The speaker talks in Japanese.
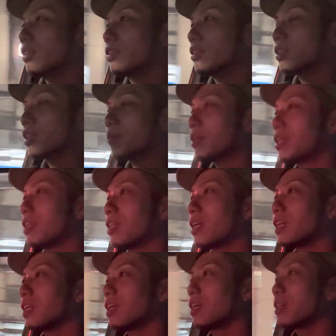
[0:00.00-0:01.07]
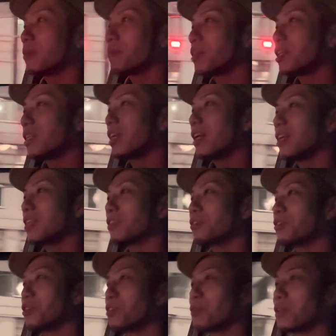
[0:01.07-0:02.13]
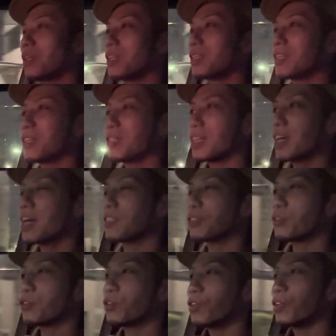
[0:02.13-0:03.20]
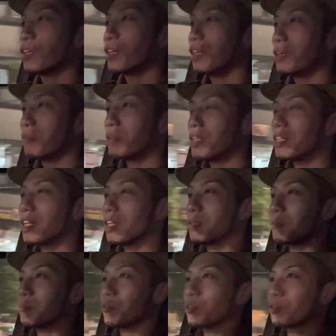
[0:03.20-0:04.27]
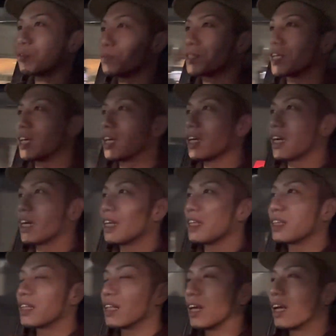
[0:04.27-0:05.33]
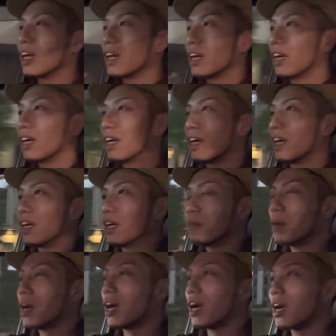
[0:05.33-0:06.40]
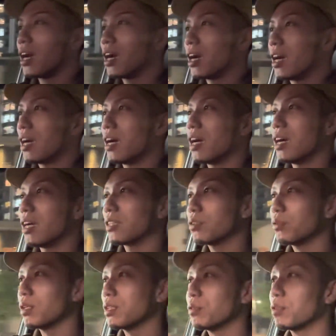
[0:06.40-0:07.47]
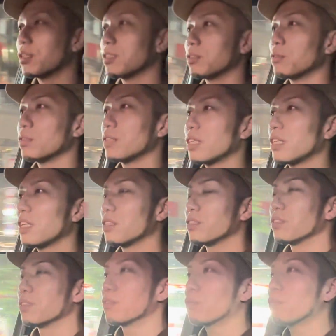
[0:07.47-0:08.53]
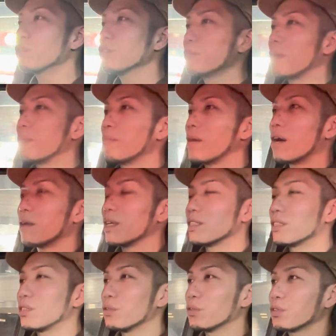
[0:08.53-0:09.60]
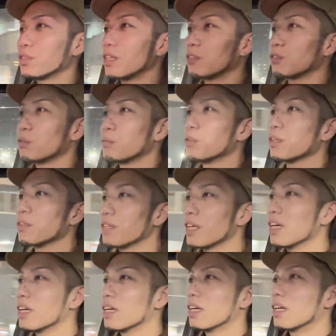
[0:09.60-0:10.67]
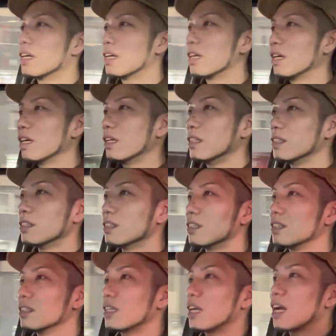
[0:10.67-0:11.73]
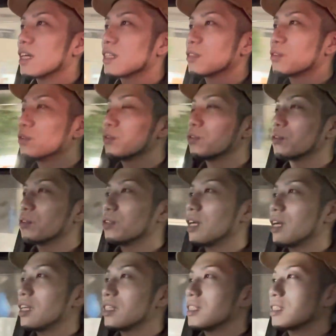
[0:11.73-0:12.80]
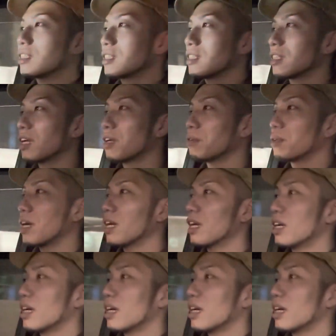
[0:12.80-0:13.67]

いや、みんなに、みんなが数字取れなくなるか、その、みんなにもっと負荷がかかって、まあ、それはそれでその出てる、残るメンバーは強くなると思うけどね。はい。うん。いや、相当林さんは